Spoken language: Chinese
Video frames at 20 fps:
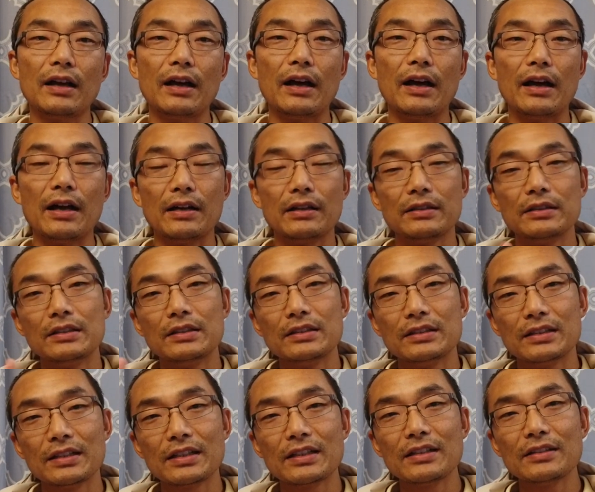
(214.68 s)
啊，
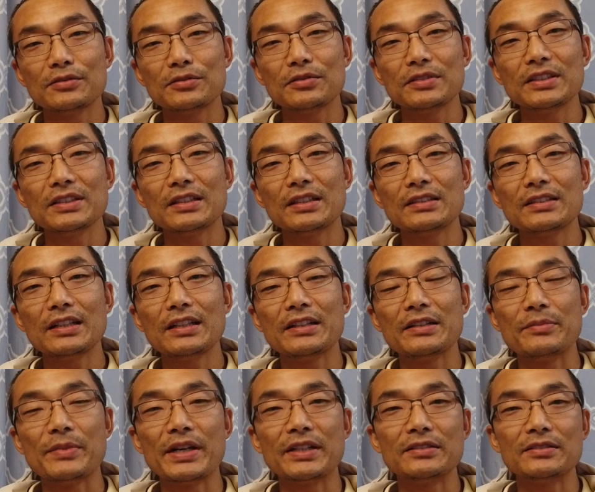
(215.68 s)
这个，所以呢，这
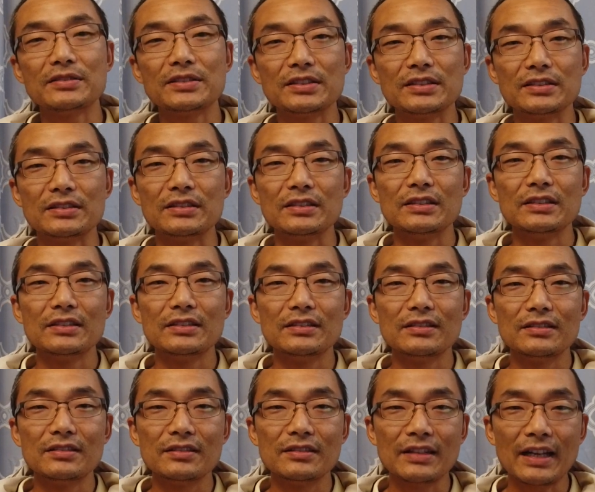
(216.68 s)
里面就是
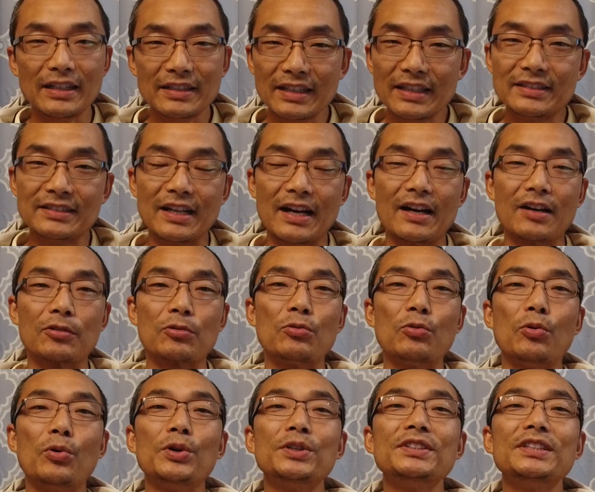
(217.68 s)
他在讲
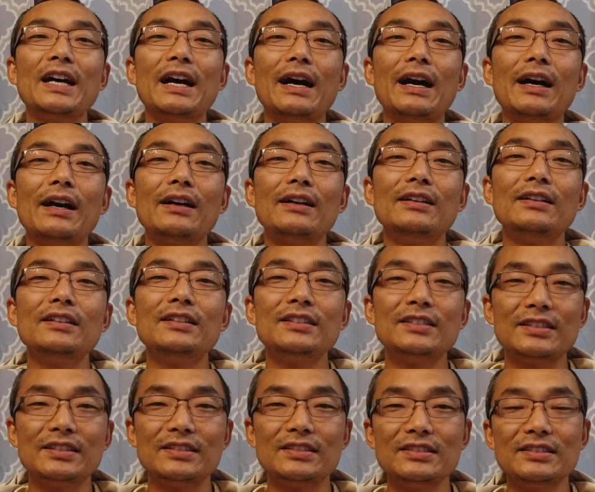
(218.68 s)
国家，
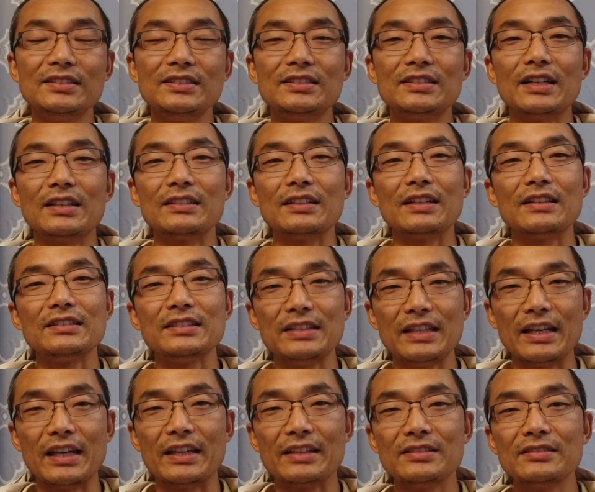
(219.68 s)
实际上呢，
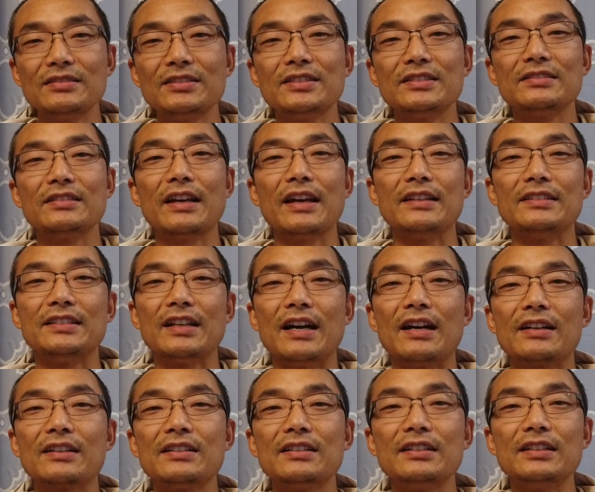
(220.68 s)
也就是在
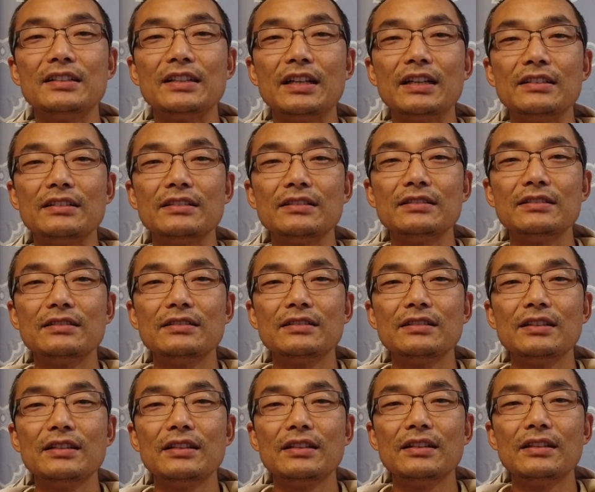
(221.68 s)
讲个人。
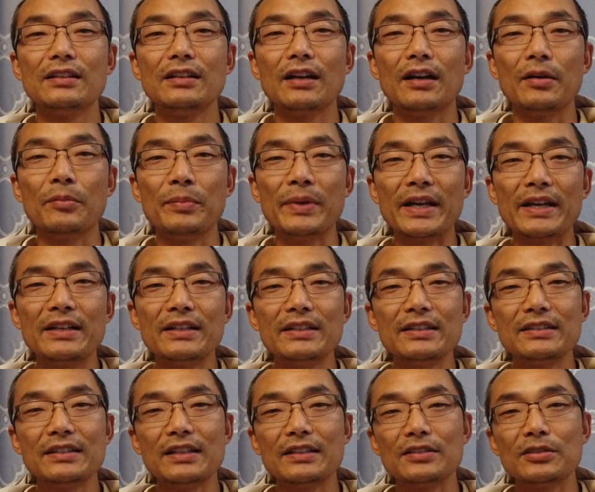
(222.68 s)
啊，每个
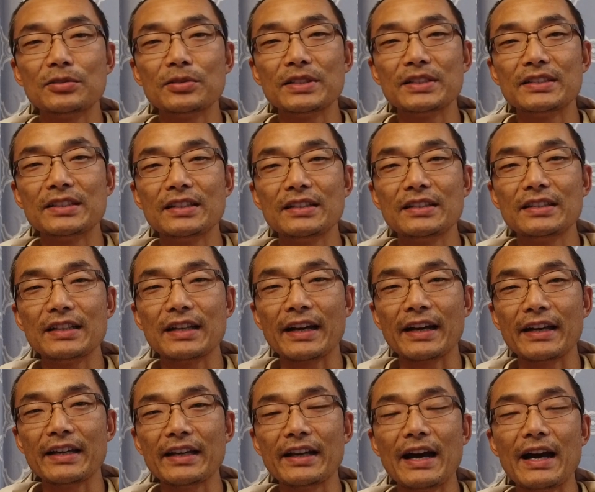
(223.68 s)
人呢都会经历
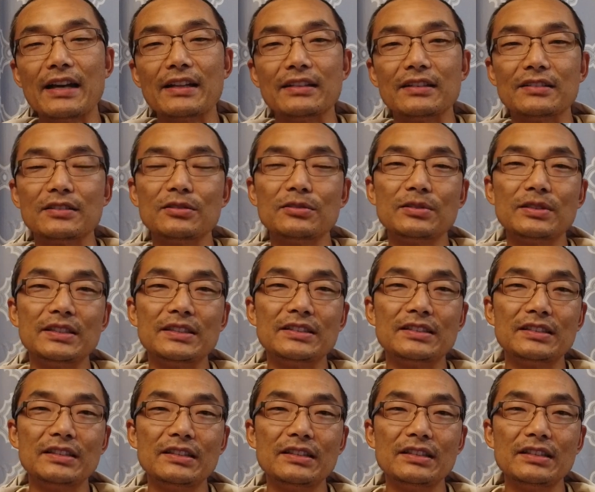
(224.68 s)
黑暗，都会
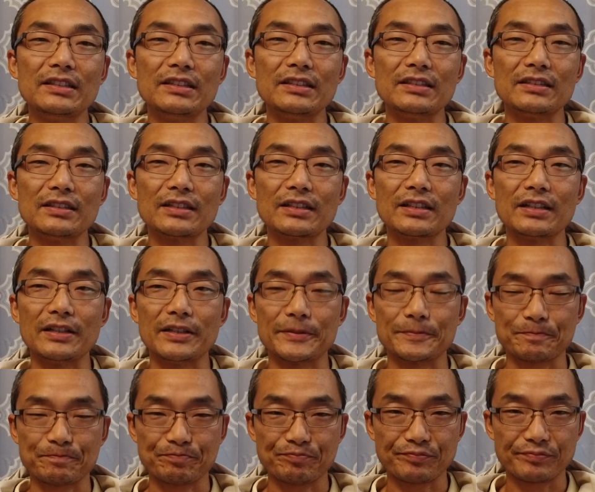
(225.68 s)
经历这个